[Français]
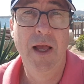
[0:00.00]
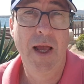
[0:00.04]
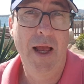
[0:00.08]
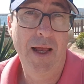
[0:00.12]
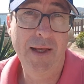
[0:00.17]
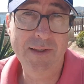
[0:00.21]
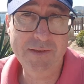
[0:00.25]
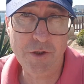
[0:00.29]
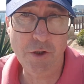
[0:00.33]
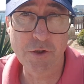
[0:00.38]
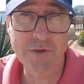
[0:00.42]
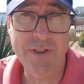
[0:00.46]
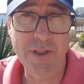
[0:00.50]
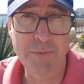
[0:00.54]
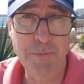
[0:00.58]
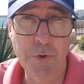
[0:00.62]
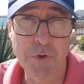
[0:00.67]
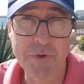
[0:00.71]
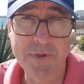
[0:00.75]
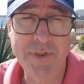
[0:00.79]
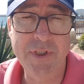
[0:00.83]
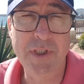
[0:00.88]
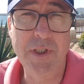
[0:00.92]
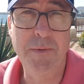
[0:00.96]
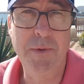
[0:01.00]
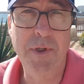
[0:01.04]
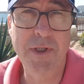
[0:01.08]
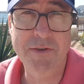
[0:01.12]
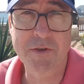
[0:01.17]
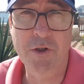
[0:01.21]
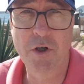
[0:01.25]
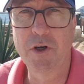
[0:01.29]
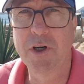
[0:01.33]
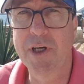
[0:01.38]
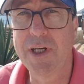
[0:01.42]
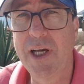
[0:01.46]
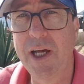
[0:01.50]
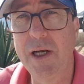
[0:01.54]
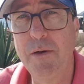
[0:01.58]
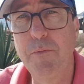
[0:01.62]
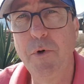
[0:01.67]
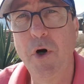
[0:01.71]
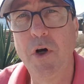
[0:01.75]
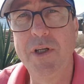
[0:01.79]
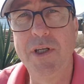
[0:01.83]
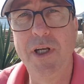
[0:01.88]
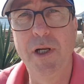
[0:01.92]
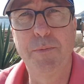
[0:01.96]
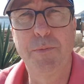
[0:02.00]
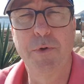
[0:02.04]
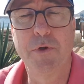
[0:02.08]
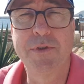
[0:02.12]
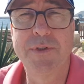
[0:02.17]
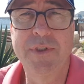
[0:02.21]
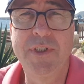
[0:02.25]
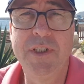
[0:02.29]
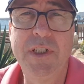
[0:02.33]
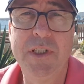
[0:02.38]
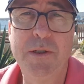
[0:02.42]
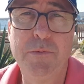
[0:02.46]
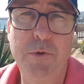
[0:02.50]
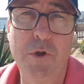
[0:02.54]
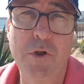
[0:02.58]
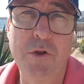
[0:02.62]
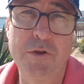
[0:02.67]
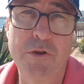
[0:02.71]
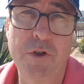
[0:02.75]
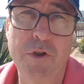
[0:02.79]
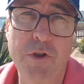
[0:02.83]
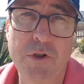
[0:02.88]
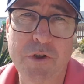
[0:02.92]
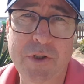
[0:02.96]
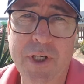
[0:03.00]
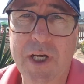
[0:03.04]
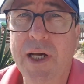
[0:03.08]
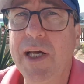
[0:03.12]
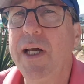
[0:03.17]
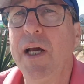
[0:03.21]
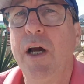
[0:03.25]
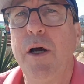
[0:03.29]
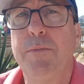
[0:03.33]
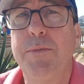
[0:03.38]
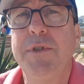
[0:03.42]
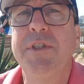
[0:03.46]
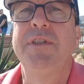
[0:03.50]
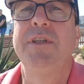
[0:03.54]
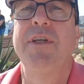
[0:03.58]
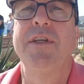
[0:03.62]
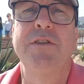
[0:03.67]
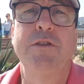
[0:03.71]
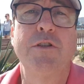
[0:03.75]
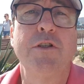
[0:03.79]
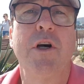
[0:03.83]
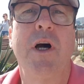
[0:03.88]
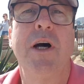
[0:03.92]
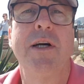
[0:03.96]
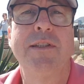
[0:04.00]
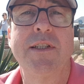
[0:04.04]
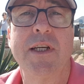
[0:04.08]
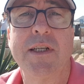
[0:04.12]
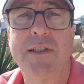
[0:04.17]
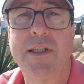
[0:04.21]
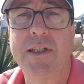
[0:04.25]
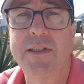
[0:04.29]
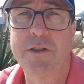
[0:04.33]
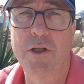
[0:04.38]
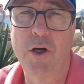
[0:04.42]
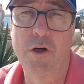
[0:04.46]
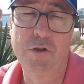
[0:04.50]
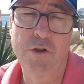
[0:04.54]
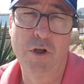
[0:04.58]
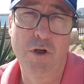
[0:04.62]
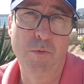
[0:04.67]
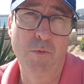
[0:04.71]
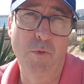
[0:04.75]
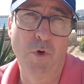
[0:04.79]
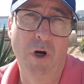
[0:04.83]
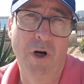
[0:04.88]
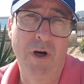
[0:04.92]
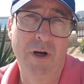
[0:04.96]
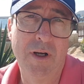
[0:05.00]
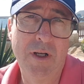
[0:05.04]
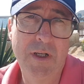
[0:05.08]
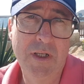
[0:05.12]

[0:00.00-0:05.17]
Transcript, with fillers: Est-ce que c'est possible Est-ce que réellement il est possible de créer un business sur internet en un mois